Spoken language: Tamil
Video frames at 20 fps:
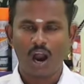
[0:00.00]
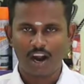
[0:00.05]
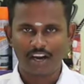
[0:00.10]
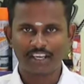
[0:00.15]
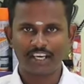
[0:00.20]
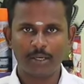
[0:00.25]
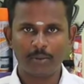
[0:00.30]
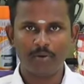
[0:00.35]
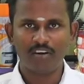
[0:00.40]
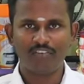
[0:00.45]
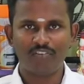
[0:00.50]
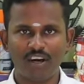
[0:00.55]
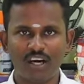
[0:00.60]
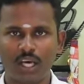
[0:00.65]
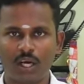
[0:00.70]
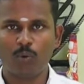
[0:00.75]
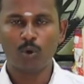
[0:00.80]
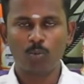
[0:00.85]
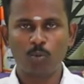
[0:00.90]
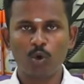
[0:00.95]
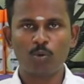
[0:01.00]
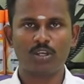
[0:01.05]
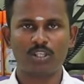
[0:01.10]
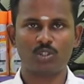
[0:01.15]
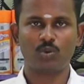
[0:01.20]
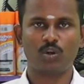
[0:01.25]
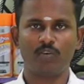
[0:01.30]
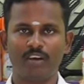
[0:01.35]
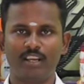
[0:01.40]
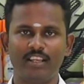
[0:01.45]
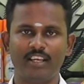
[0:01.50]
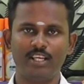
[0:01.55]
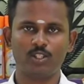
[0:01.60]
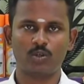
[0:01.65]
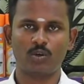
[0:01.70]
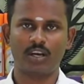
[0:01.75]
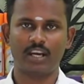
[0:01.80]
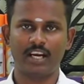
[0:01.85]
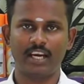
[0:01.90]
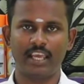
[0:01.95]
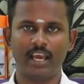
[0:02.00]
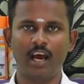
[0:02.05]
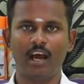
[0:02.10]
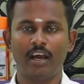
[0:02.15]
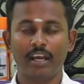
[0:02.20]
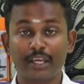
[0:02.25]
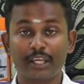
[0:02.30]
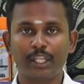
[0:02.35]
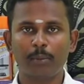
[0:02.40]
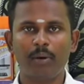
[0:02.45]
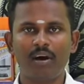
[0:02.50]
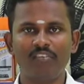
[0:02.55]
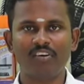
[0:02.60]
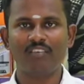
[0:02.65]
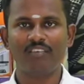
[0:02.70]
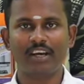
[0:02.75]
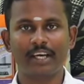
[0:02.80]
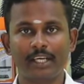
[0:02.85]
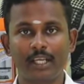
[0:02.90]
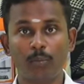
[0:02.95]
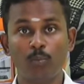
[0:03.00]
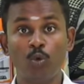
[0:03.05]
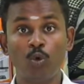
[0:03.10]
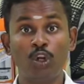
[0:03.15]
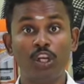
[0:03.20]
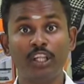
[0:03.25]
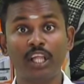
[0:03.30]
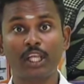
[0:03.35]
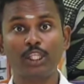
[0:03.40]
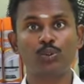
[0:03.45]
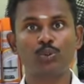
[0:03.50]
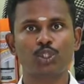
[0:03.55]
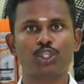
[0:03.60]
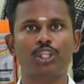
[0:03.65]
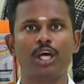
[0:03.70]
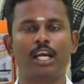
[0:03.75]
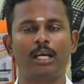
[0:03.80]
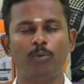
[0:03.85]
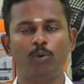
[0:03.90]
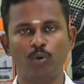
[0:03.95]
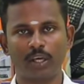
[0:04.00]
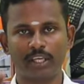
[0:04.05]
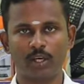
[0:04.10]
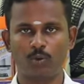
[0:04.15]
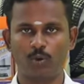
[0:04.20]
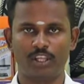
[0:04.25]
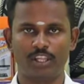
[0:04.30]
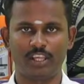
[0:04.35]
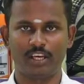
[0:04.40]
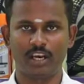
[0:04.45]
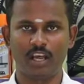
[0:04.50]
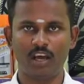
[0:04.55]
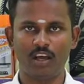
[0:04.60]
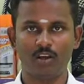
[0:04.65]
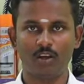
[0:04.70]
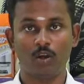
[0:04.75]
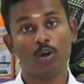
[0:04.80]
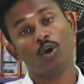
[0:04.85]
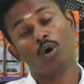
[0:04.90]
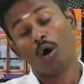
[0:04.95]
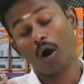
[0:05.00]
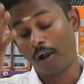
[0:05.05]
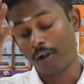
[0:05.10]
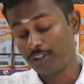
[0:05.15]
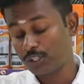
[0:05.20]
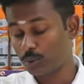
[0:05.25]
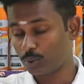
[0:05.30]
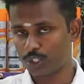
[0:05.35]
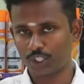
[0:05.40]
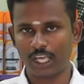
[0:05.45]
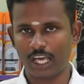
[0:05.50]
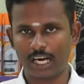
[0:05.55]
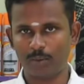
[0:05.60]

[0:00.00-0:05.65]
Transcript: ஆர்டினரி மாஃப் வாங்கினா ஒரு மூணு மாசம் கூட வரதுலன்னு சொல்றாங்க இல்லையா இந்த மாஃப்ல வாங்கிட்டா மூணுல இருந்து அஞ்சு வருஷம் தாராளமாக உழைக்கக்கூடியது அஞ்சு வருஷம்